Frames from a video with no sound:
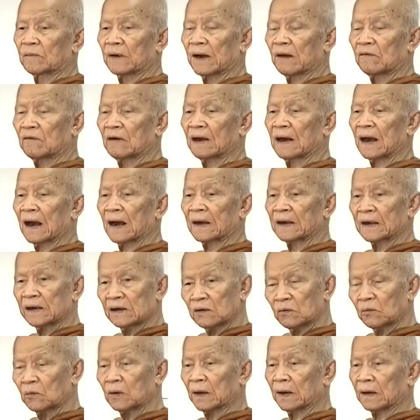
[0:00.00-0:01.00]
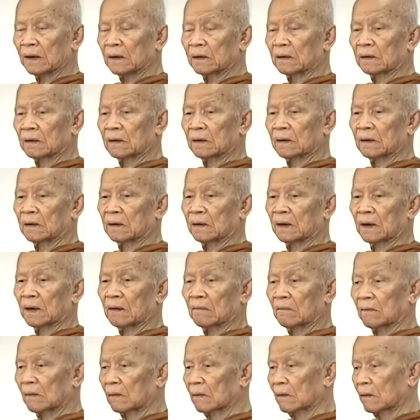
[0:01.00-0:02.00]
ในเวลานี้ด้วยนะ
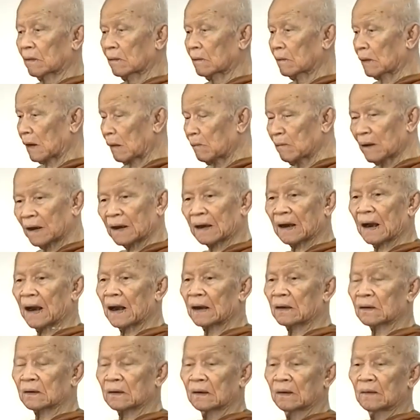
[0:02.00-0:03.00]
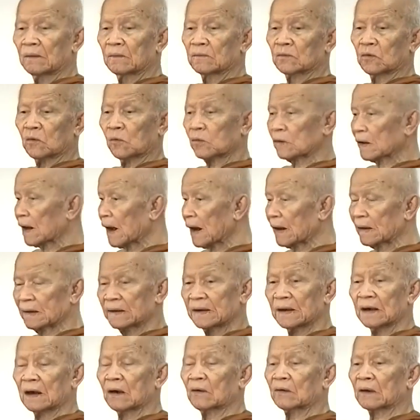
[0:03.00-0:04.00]
กรรมการทุกท่าน
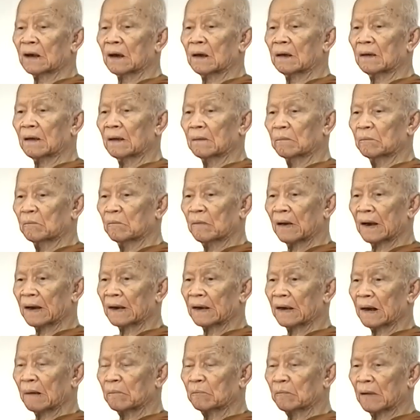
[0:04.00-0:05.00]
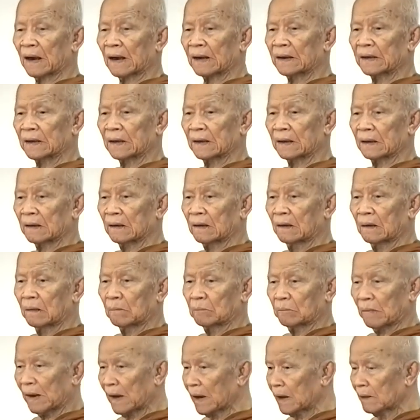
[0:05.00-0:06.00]
ที่เราเนาะมานำมานี้
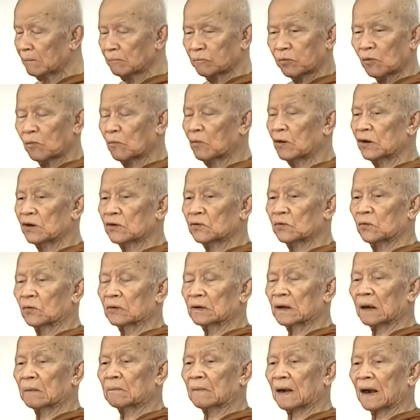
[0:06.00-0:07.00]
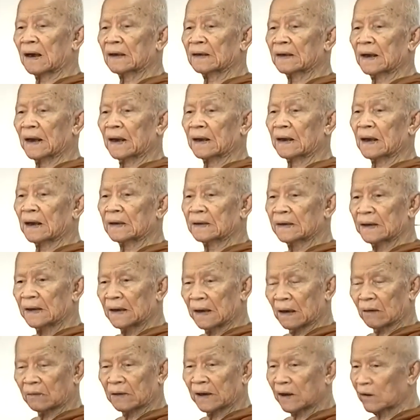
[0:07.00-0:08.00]
เป็นผู้บริสุทธิ์ทำงานแทนหน้าที่
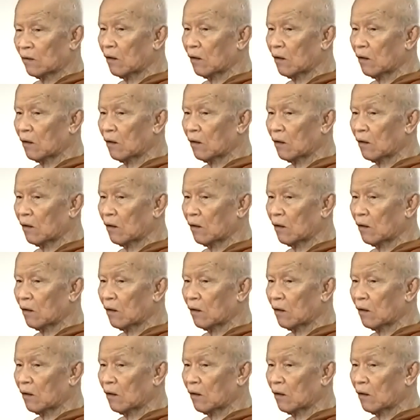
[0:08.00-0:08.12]
เราได้